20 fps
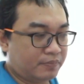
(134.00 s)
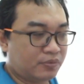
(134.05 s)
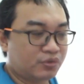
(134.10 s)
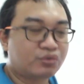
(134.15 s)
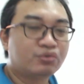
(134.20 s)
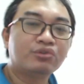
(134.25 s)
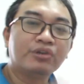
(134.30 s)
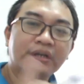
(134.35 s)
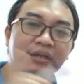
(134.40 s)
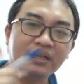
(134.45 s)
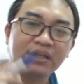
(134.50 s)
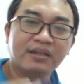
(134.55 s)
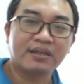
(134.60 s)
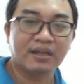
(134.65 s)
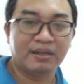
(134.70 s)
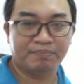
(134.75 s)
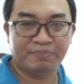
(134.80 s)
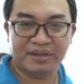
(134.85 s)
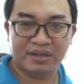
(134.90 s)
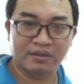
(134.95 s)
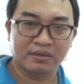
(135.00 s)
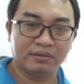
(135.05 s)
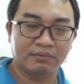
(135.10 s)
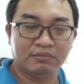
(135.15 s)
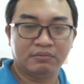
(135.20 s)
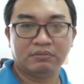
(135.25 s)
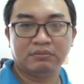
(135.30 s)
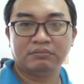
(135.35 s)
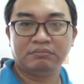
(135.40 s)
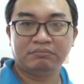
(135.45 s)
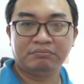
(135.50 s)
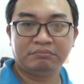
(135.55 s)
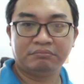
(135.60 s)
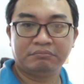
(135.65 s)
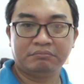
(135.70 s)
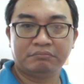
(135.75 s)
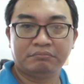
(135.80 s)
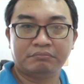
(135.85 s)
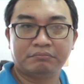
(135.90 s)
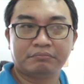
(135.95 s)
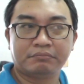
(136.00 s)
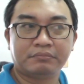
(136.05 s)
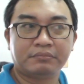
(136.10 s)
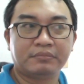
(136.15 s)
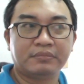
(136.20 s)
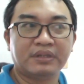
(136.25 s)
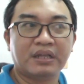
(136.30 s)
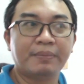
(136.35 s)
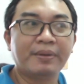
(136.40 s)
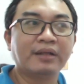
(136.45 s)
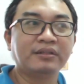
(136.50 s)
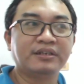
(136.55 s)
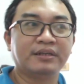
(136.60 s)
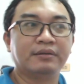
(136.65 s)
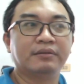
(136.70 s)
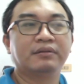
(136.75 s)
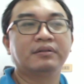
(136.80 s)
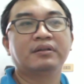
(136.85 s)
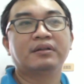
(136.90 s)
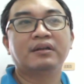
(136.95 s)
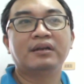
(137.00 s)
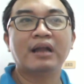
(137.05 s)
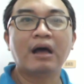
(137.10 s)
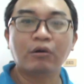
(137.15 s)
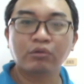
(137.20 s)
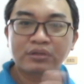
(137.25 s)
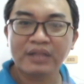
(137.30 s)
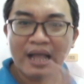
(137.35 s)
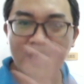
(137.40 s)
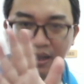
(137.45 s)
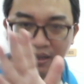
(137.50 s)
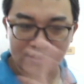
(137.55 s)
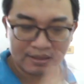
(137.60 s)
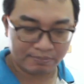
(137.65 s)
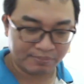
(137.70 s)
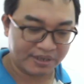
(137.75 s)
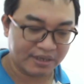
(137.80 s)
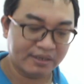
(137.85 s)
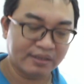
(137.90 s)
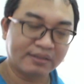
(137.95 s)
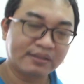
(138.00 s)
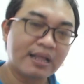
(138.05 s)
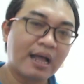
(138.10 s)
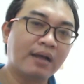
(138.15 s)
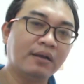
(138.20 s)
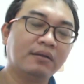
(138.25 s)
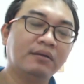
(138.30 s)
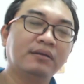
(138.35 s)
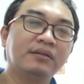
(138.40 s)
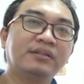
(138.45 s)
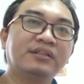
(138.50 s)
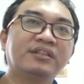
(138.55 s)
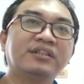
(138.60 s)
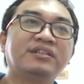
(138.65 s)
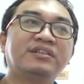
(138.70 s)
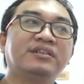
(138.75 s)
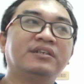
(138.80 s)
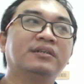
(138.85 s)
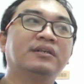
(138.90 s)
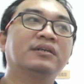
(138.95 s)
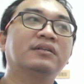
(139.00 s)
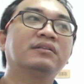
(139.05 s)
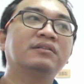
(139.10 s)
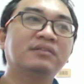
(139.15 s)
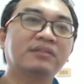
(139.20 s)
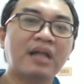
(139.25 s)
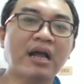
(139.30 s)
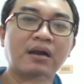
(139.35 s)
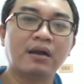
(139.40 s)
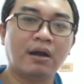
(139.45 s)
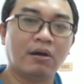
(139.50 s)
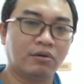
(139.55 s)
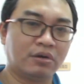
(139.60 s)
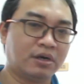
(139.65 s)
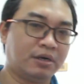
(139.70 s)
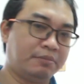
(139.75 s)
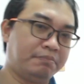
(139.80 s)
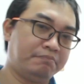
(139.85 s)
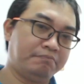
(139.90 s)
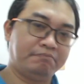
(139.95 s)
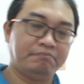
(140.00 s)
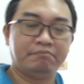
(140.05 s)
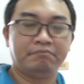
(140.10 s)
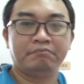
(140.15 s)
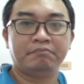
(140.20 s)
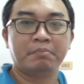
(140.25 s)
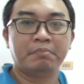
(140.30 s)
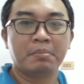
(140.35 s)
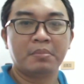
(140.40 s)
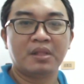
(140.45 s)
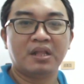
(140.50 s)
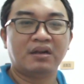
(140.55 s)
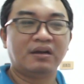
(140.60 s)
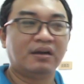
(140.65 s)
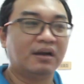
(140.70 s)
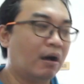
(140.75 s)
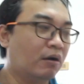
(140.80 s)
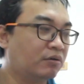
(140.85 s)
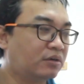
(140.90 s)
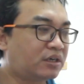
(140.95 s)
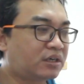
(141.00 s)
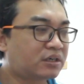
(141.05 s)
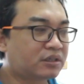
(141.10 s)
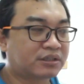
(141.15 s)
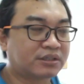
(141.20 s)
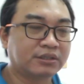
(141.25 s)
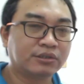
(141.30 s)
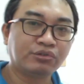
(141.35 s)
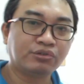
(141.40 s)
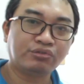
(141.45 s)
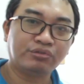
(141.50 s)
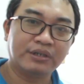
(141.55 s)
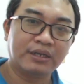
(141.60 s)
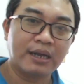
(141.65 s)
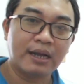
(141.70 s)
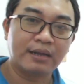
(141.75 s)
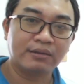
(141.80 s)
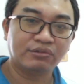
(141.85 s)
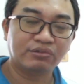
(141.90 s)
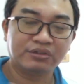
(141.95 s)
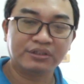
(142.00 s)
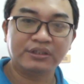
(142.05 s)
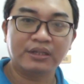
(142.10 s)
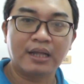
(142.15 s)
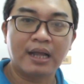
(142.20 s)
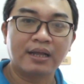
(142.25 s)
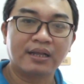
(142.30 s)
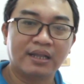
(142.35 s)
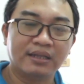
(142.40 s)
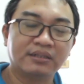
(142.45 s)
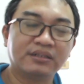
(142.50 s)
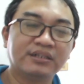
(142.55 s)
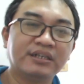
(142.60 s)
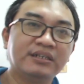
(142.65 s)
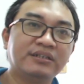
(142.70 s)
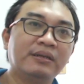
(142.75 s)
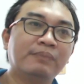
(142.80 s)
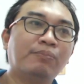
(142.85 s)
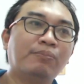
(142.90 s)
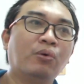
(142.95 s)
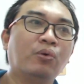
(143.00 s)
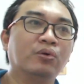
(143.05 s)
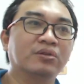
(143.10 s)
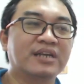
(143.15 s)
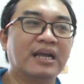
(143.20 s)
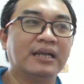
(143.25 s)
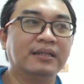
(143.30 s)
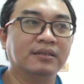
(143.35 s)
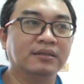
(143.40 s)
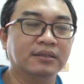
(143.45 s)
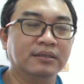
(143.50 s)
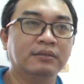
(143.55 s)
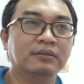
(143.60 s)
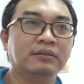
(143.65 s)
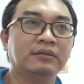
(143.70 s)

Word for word: 权力给别人，了不了解？老大给别人当，自己呢当老二。老二哲学啊，就是啊，给这些破财的人